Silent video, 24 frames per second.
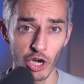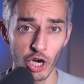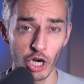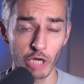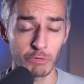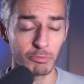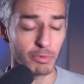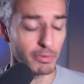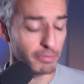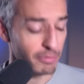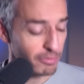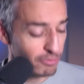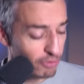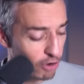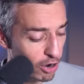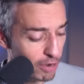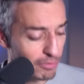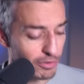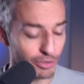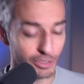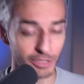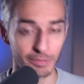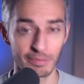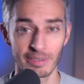Und bevor
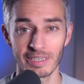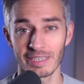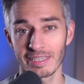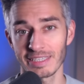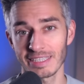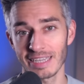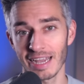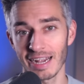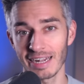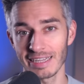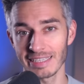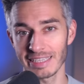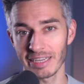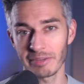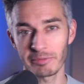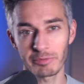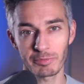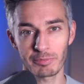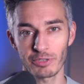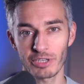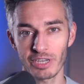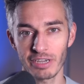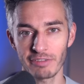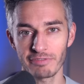wir uns mit den Zahlen selbst
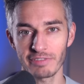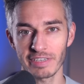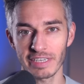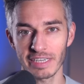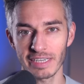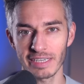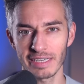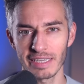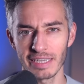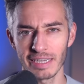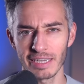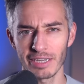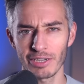beschäftigen,